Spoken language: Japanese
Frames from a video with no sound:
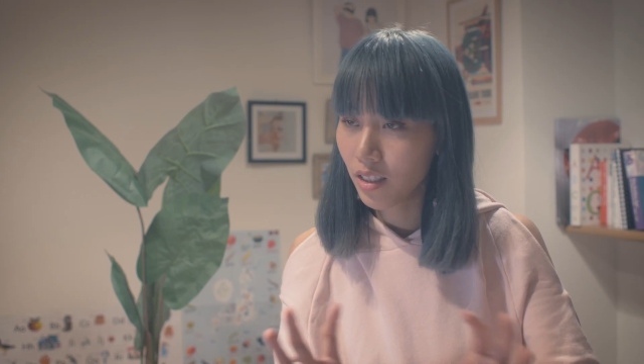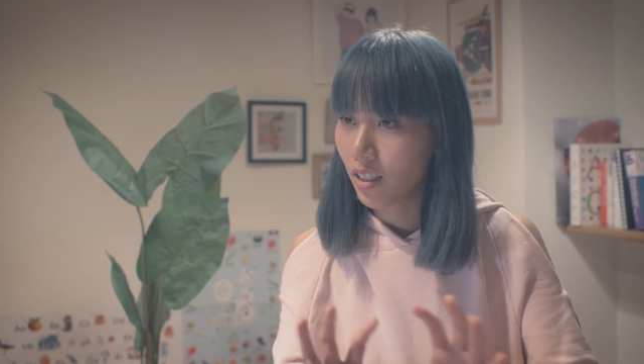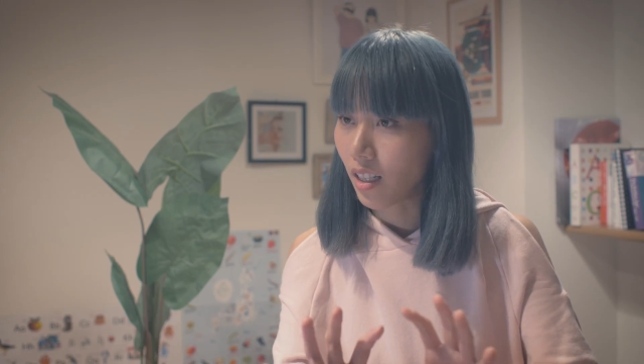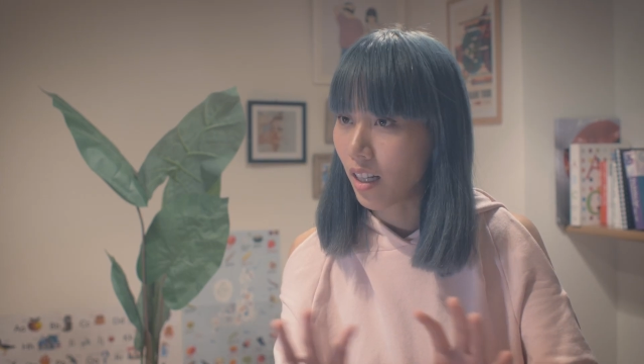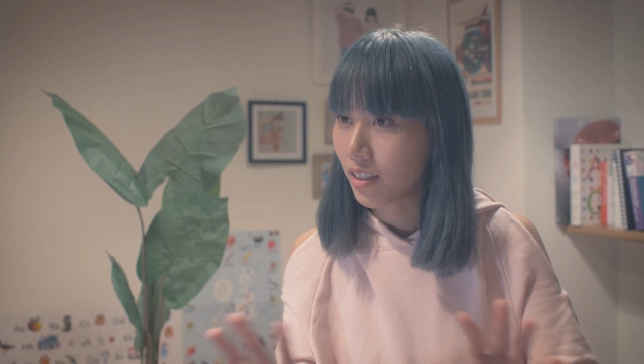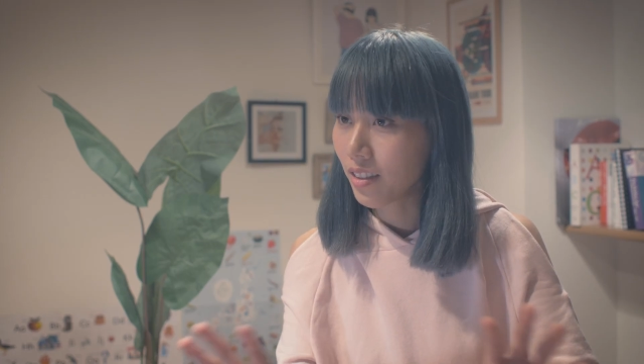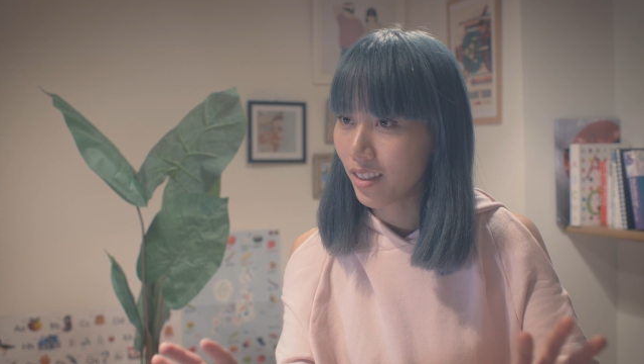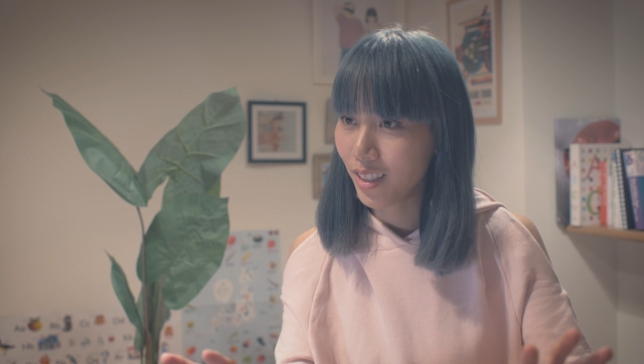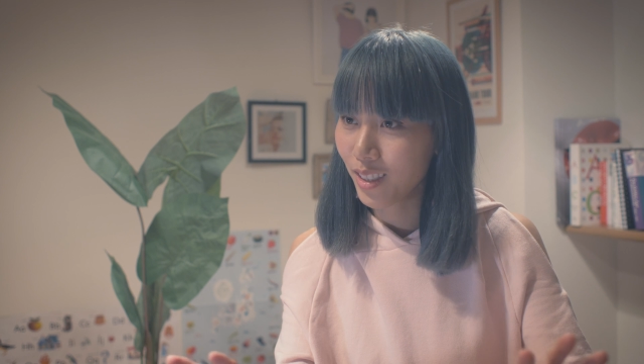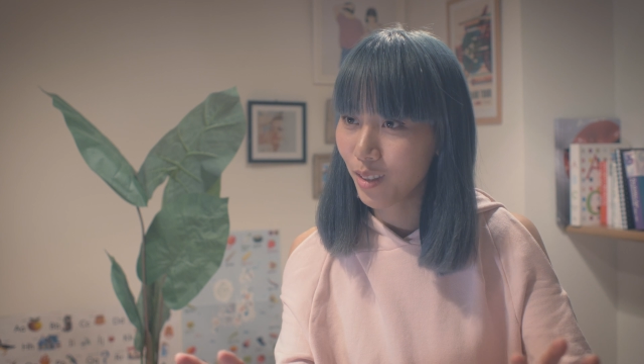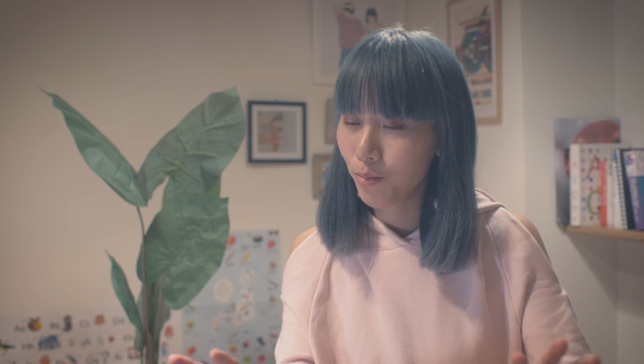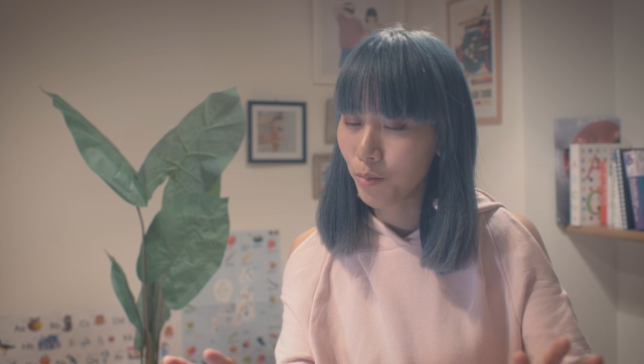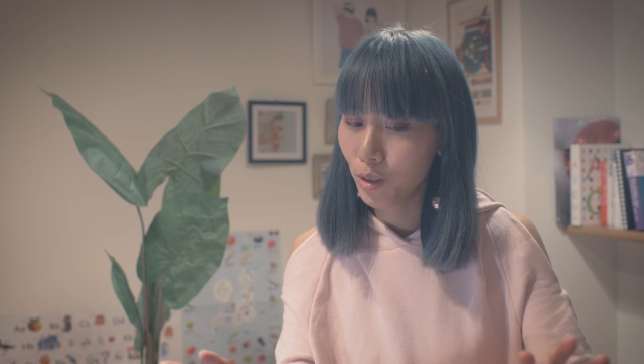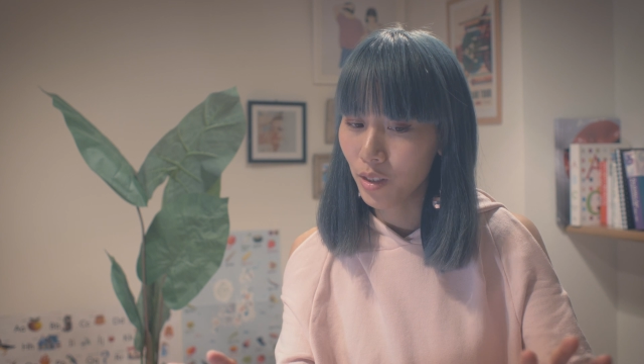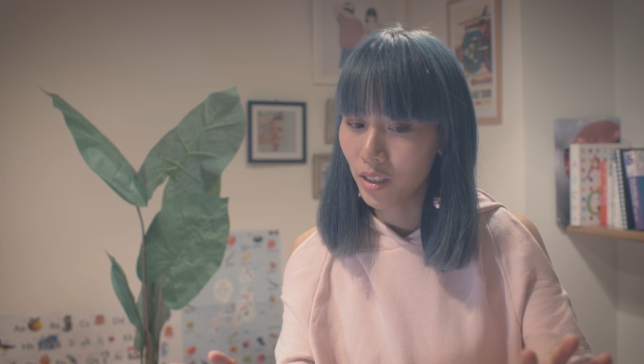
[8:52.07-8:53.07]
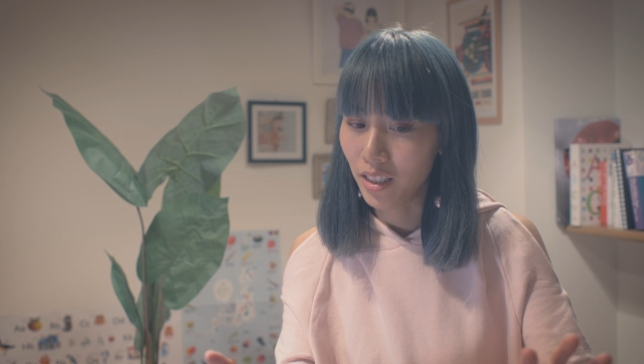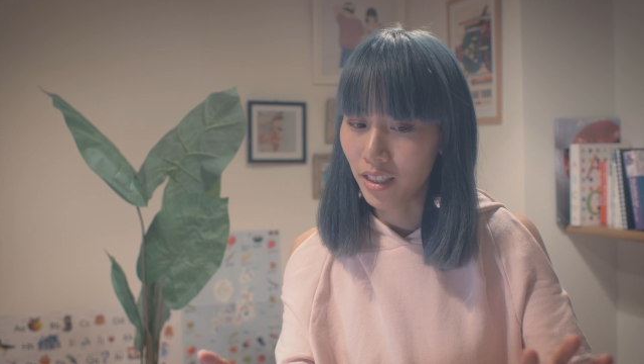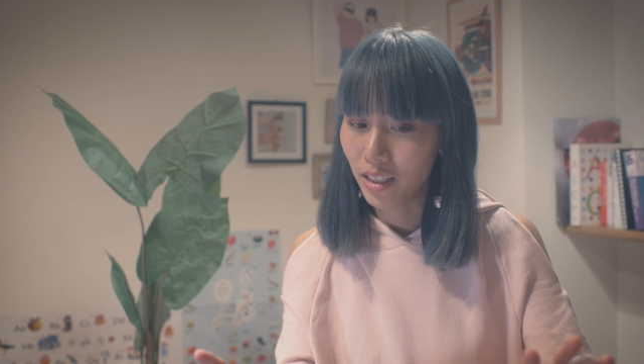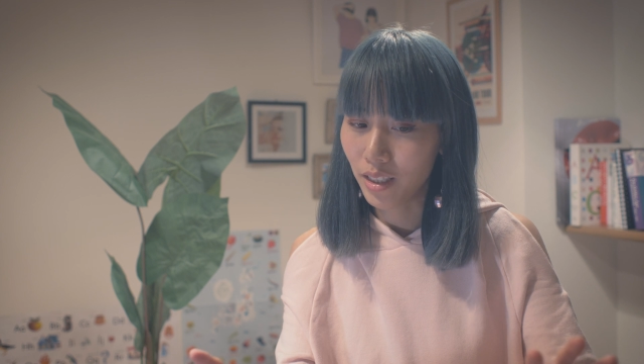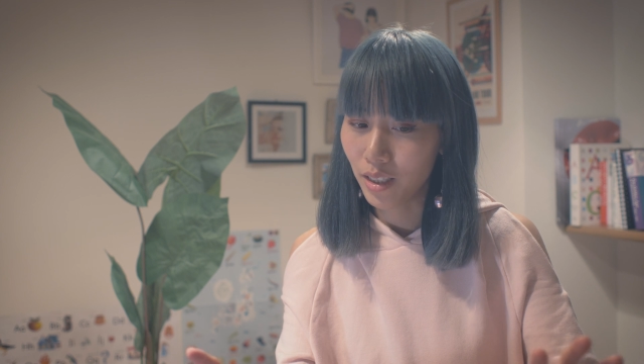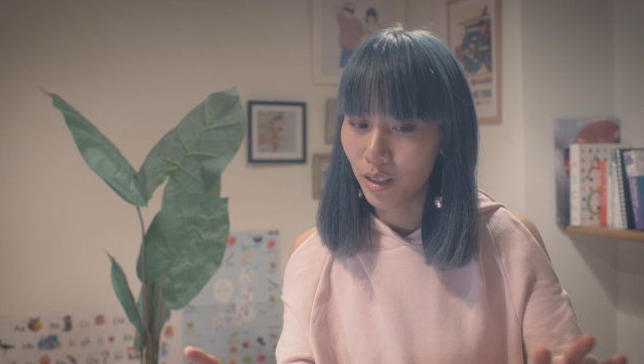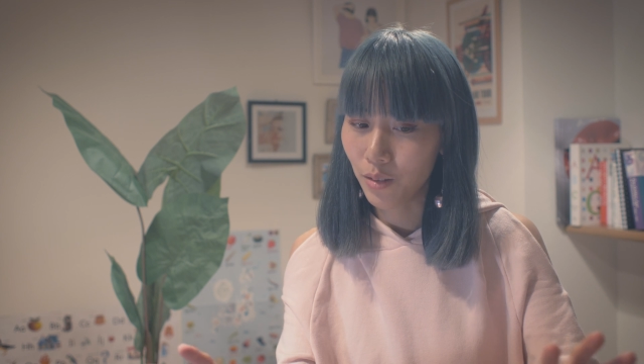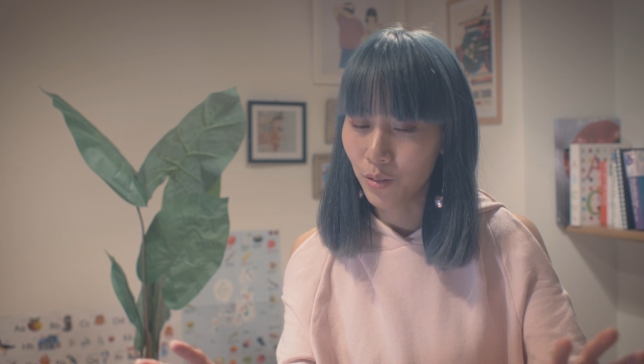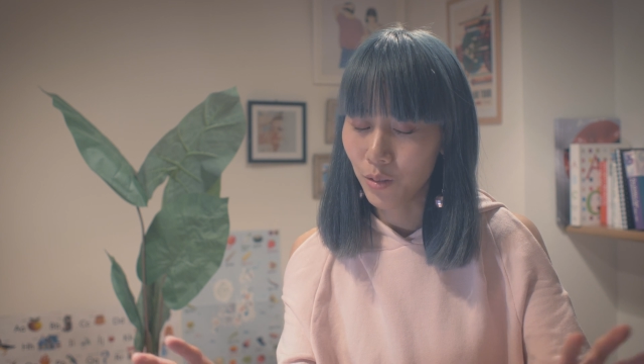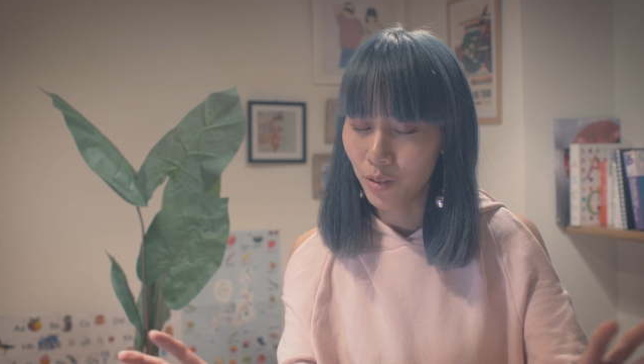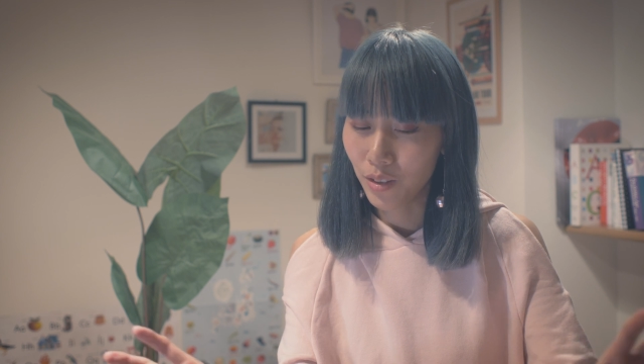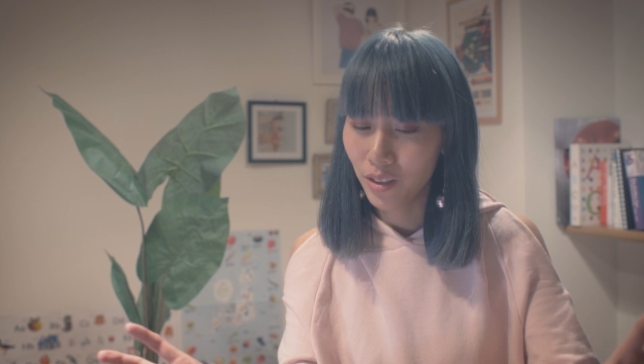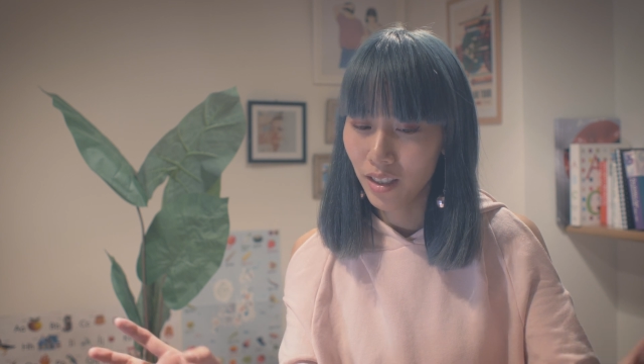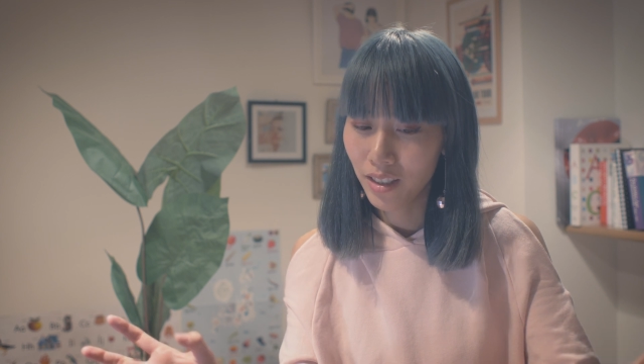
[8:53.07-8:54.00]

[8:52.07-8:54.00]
反対のものなんですけど、